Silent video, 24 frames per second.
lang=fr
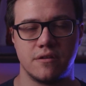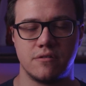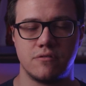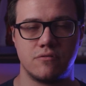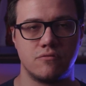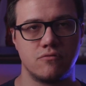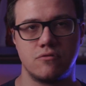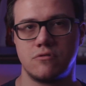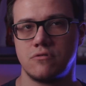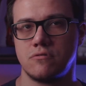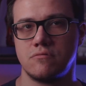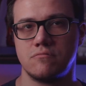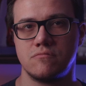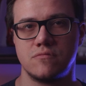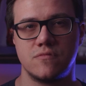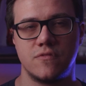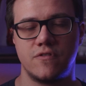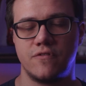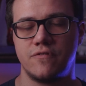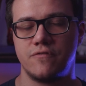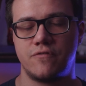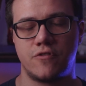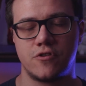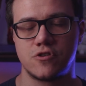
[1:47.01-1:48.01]
Donc
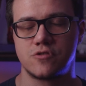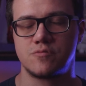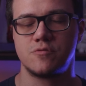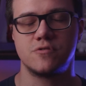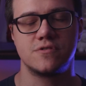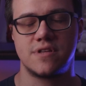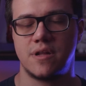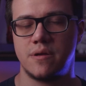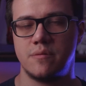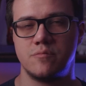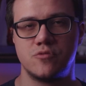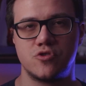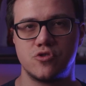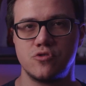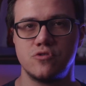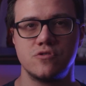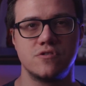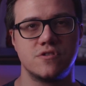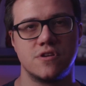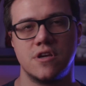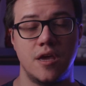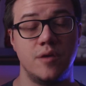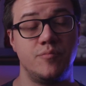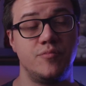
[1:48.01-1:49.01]
Franchement, c'est la même
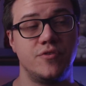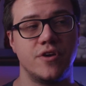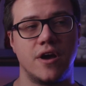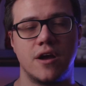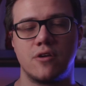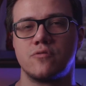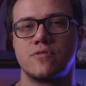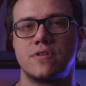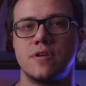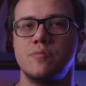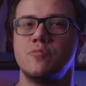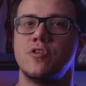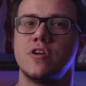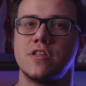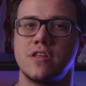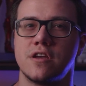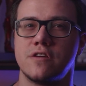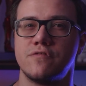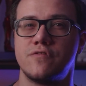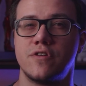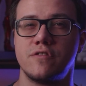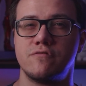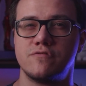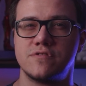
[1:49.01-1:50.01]
chose. Et puis racontez-moi la
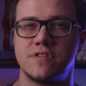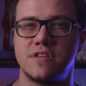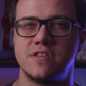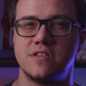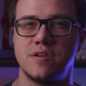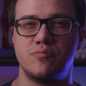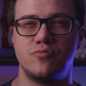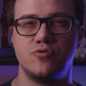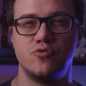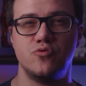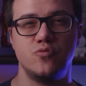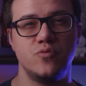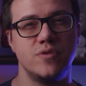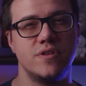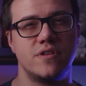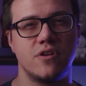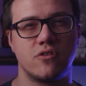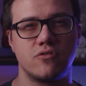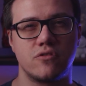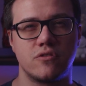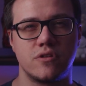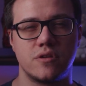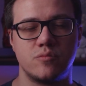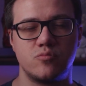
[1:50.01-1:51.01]
dernière fois que vous étiez plus de 8
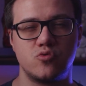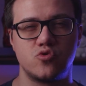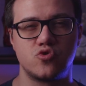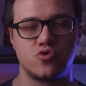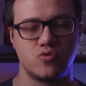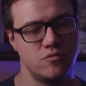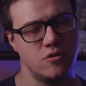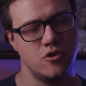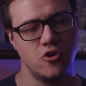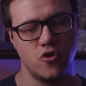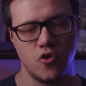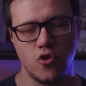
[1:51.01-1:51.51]
heures dans des bouchons.